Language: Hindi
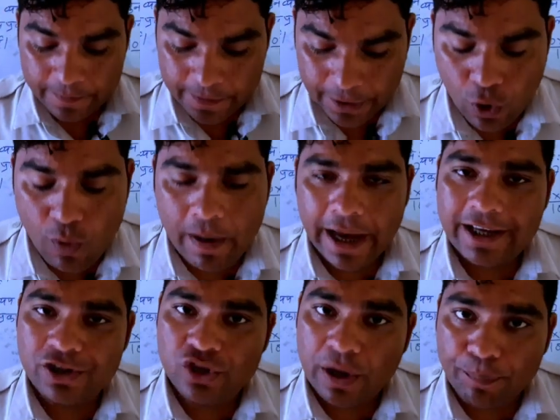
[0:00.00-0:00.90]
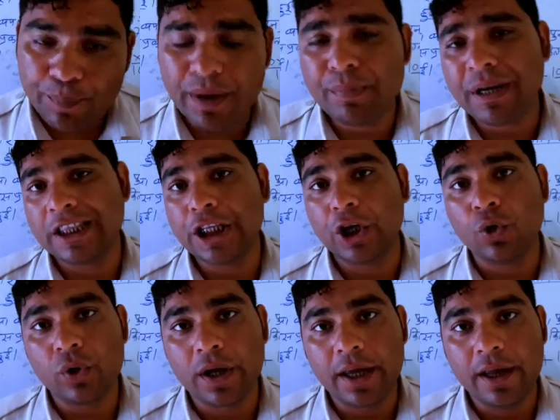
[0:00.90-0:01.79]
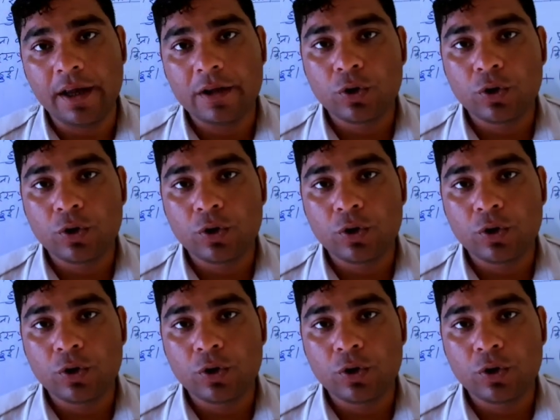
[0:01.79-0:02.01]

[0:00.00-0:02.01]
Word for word: देखो भाई जब भी वृद्धि होगी